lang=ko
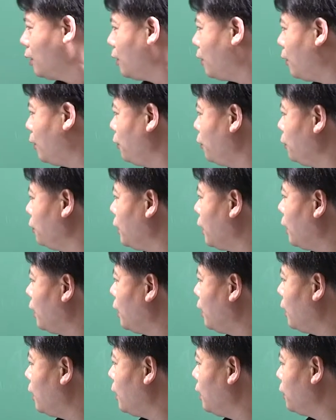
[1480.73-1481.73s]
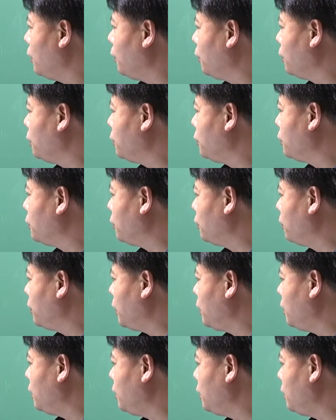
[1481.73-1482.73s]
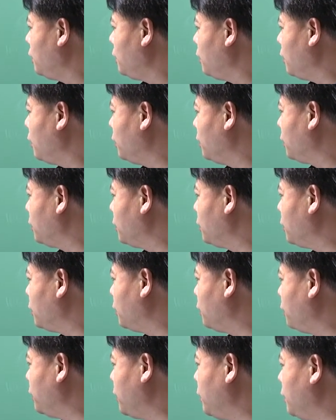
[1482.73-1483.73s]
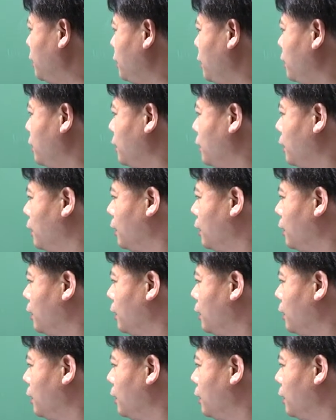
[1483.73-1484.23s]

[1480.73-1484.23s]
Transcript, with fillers: 어, 여기다가 0.1, 0.1.